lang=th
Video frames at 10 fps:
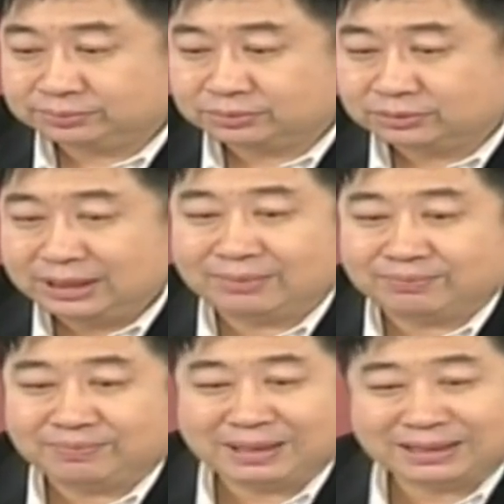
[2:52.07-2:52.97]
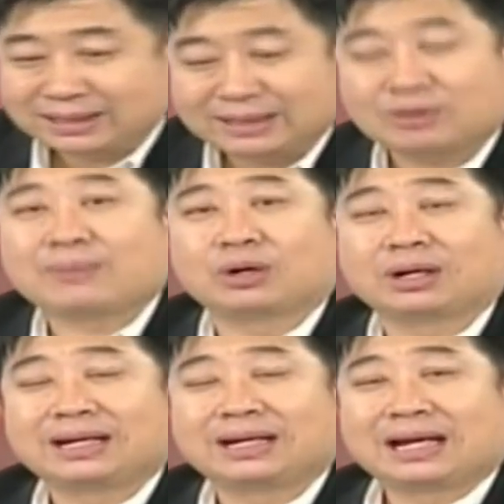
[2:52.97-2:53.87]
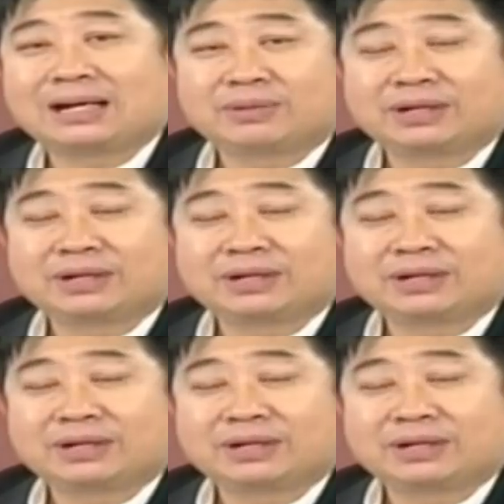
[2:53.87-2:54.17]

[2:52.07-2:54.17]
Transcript: เนี่ยแพทเทิร์นเดียวกันหมดเลยนะเมื่อ